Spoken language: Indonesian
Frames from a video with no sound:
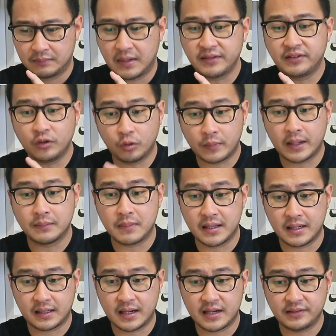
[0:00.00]
Masih lumayan
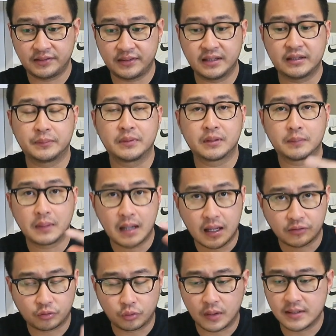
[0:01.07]
banyak guys ya teman-teman
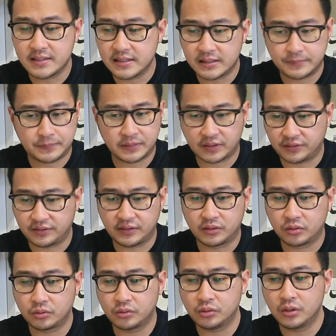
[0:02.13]
langsung aja cepet ke
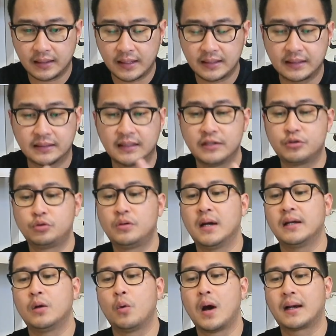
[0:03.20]
situ dan kita lihat juga
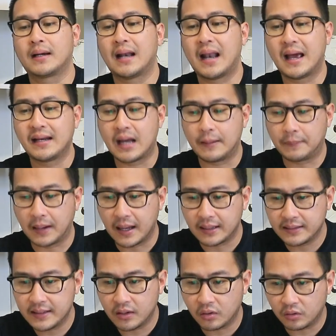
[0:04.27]
ada warna lain
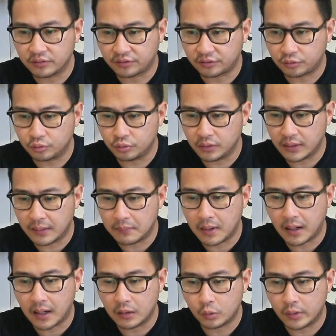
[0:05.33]
apalagi yang old school yang
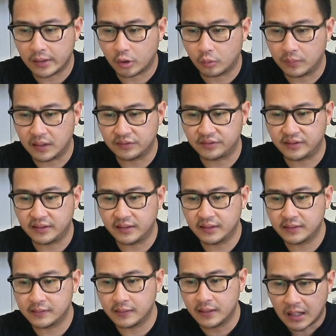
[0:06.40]
bakal gue
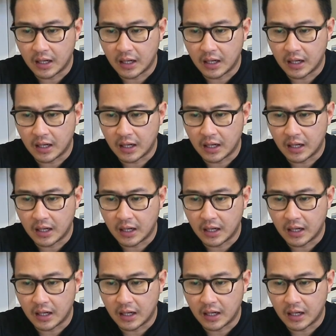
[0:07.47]
rekomendasiin.